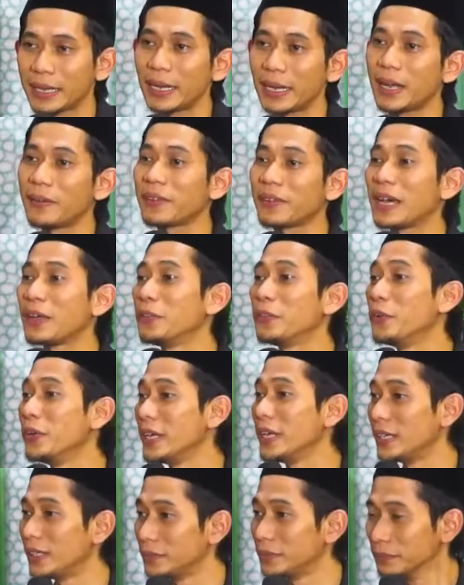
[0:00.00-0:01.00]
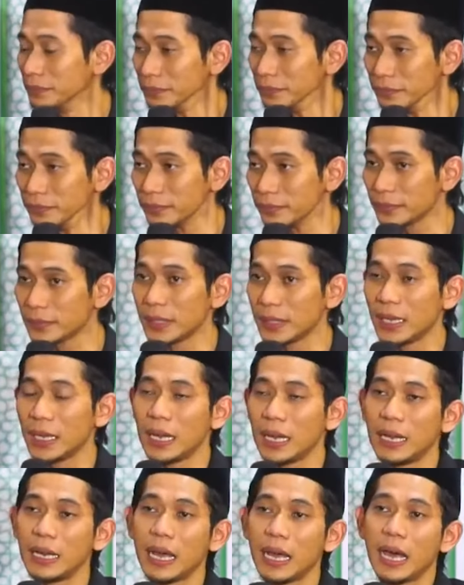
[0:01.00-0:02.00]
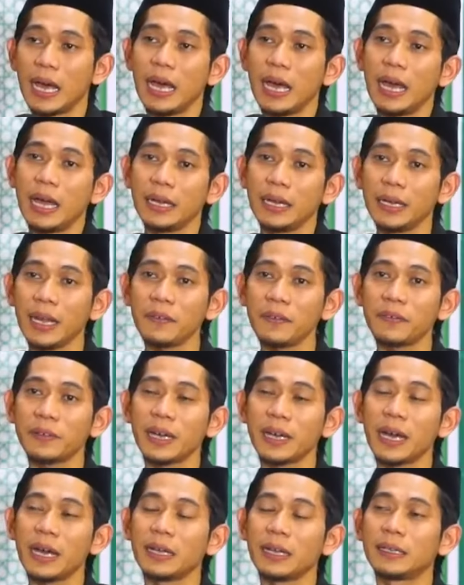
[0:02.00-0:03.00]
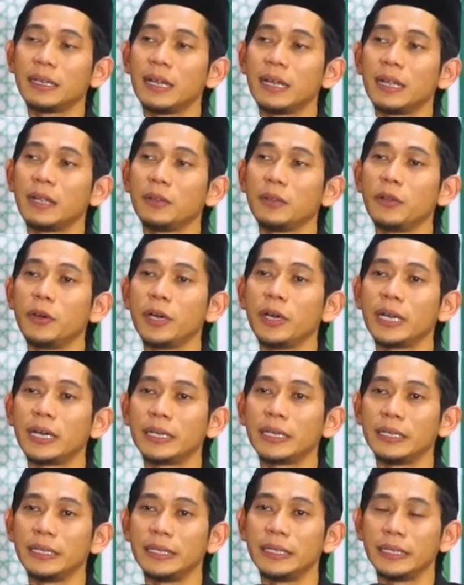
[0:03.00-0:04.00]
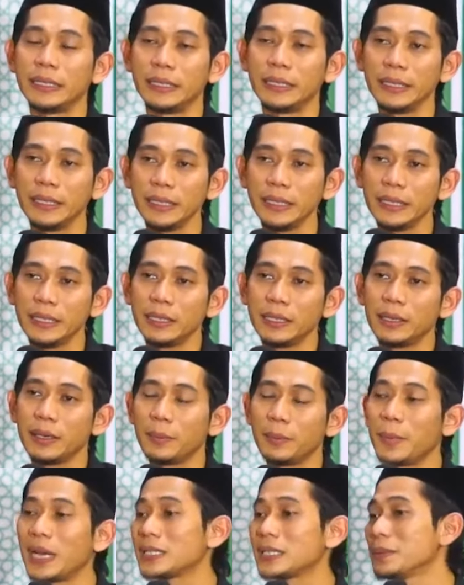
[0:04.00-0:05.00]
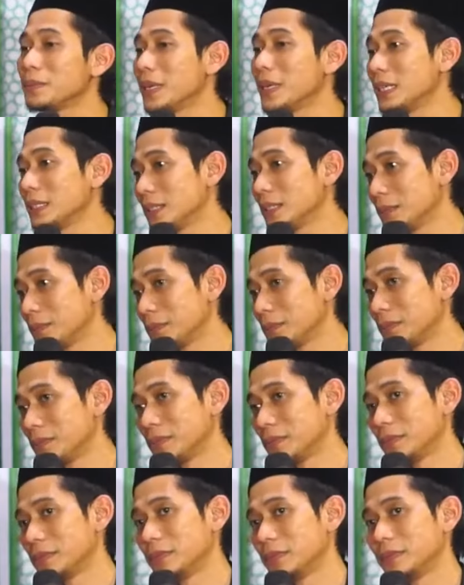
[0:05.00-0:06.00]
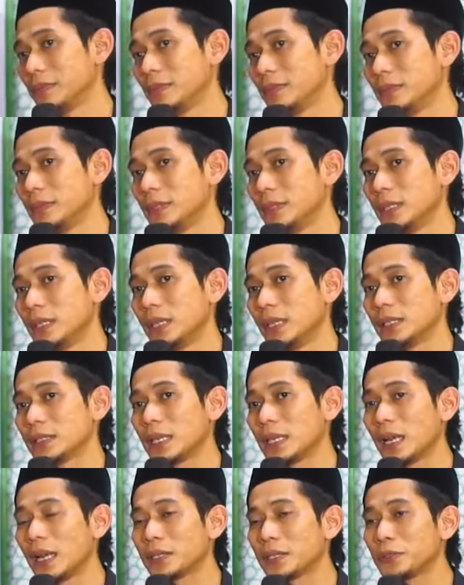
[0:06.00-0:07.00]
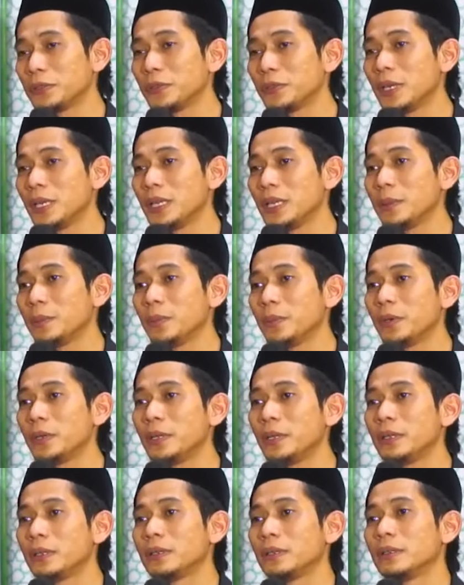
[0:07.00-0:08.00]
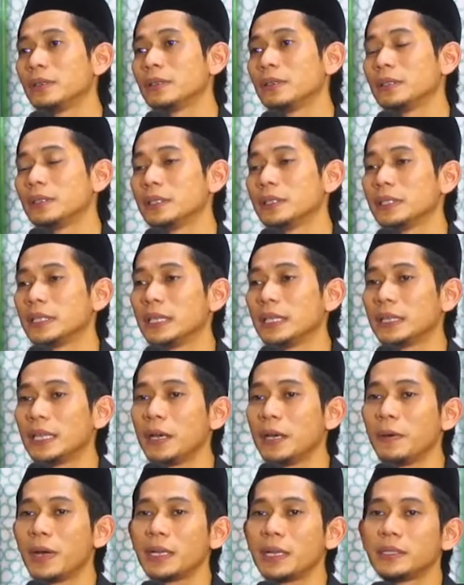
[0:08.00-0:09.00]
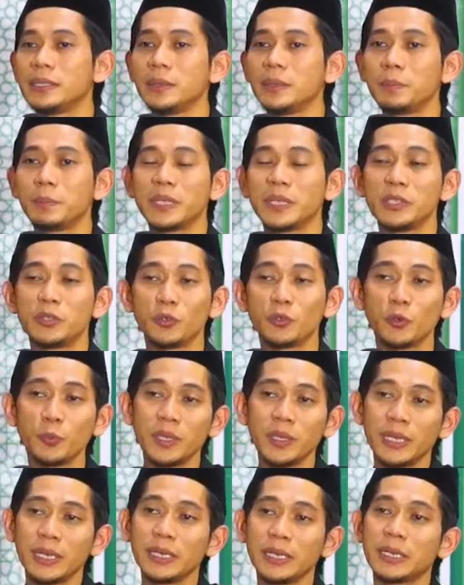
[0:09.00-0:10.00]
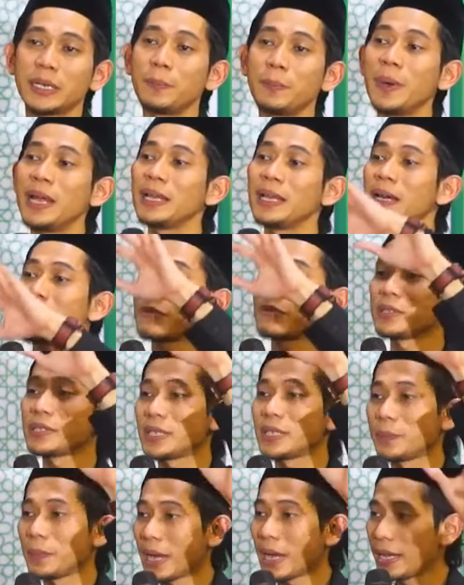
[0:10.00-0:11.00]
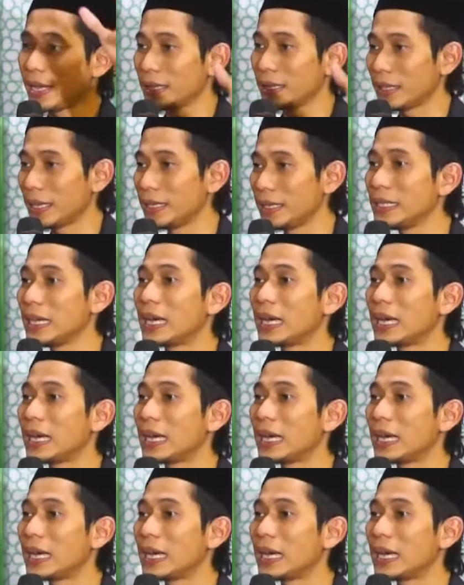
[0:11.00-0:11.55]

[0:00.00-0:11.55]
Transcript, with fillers: ada nafkah dohir. Lah, nafkah dohir ini macam-macam Salah setunggalipun kita wajib mencukupi tadi. Kembali konsep ayat tadi